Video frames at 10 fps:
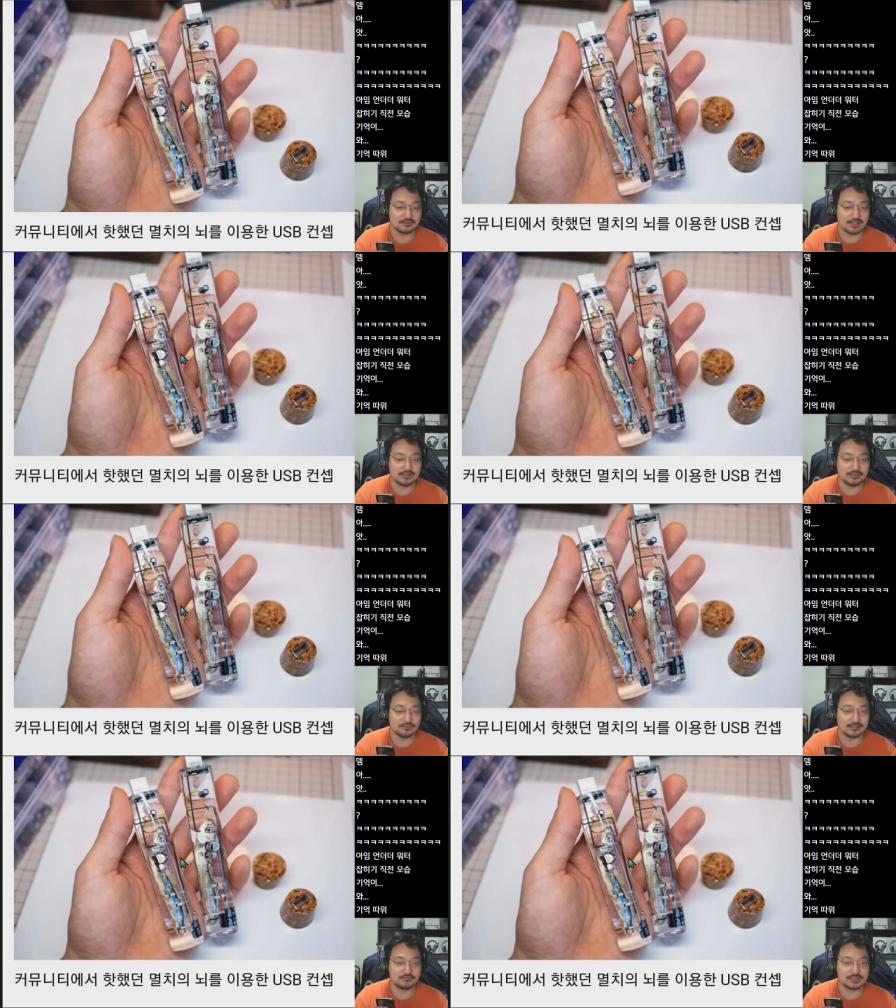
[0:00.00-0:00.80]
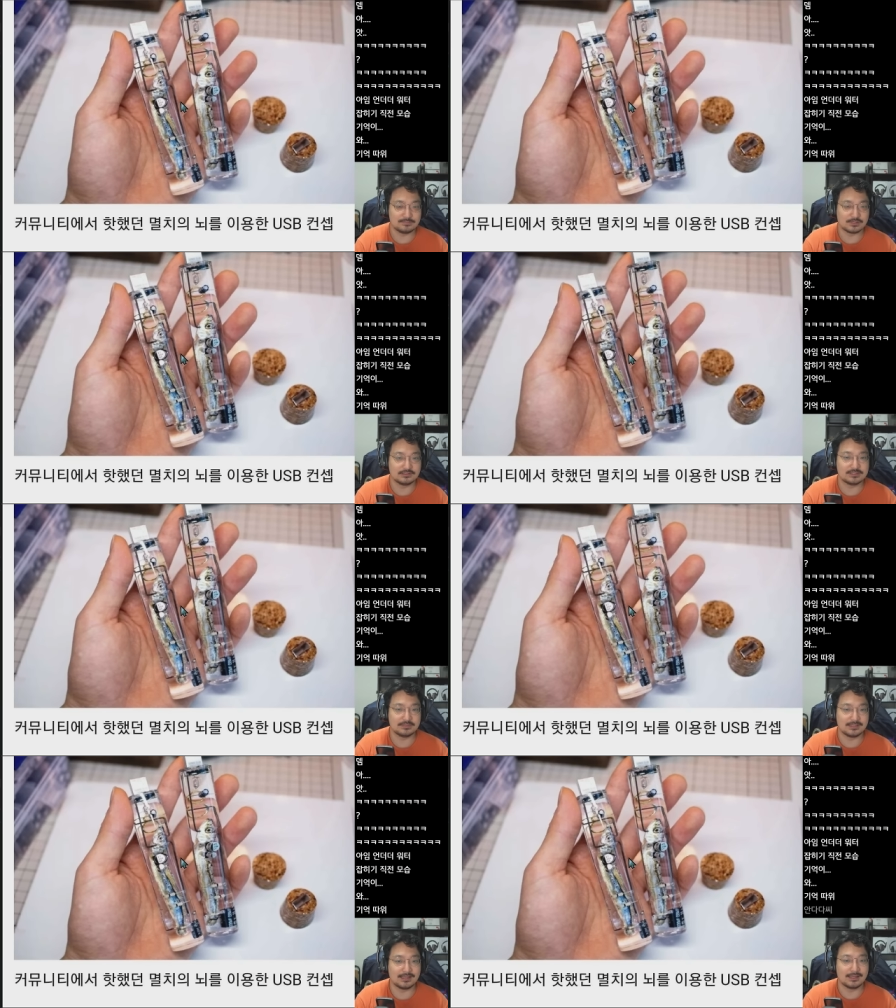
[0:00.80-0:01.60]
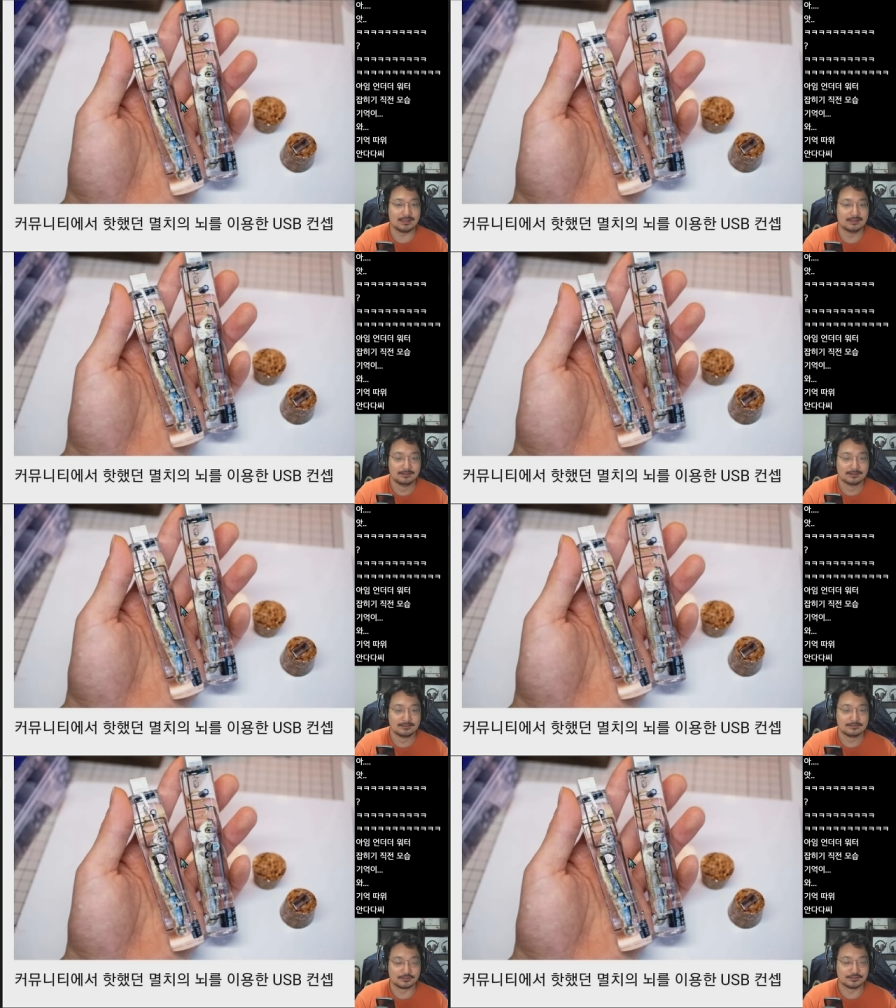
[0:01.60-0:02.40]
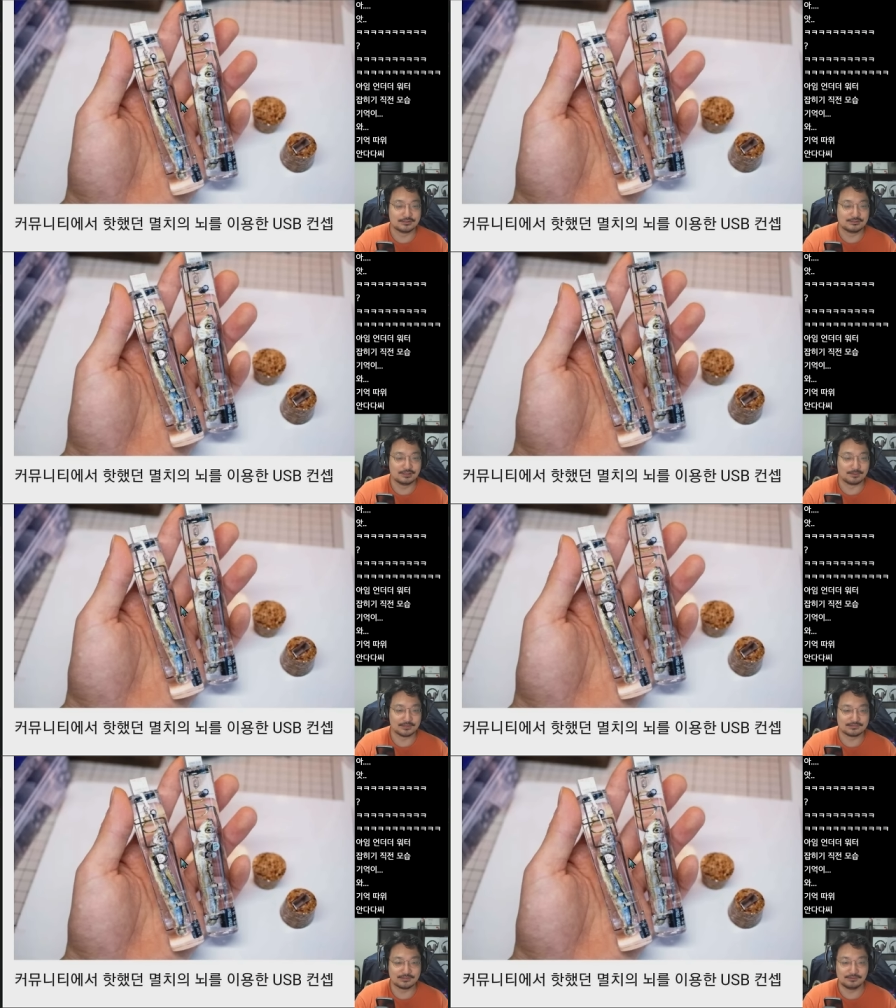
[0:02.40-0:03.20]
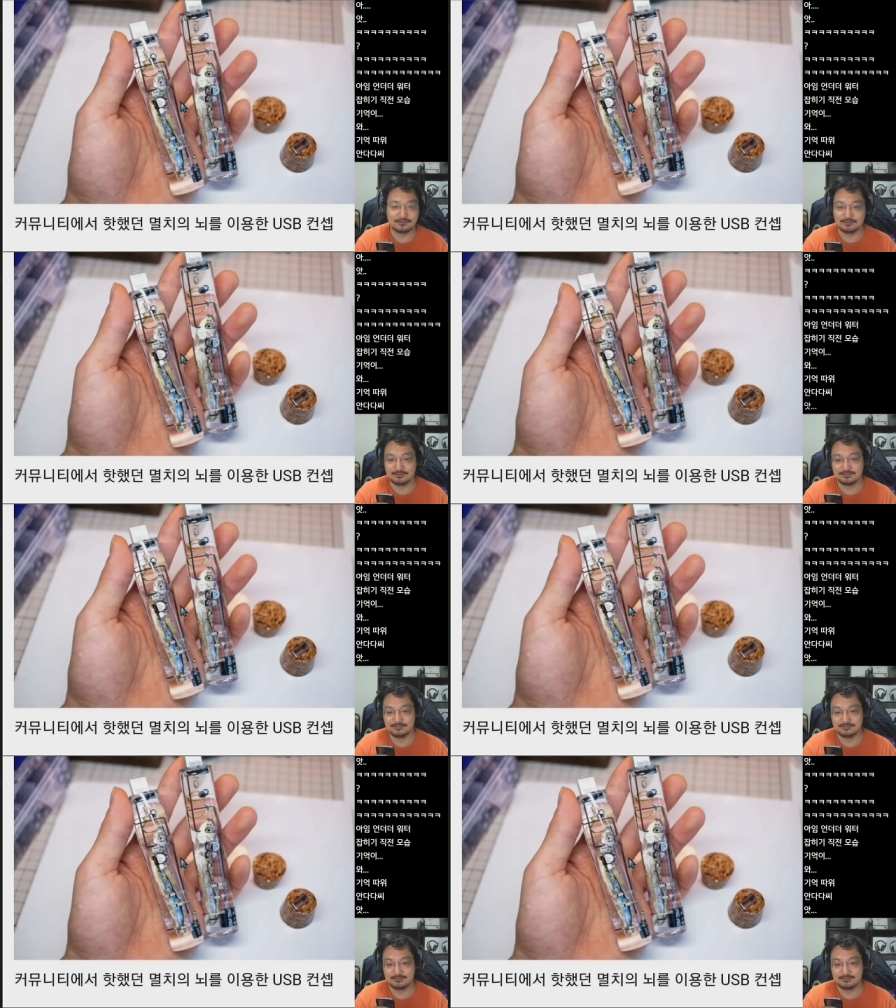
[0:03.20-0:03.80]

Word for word: 뇌를 이용한 USB 컨셉인데 저걸 지워버렸어.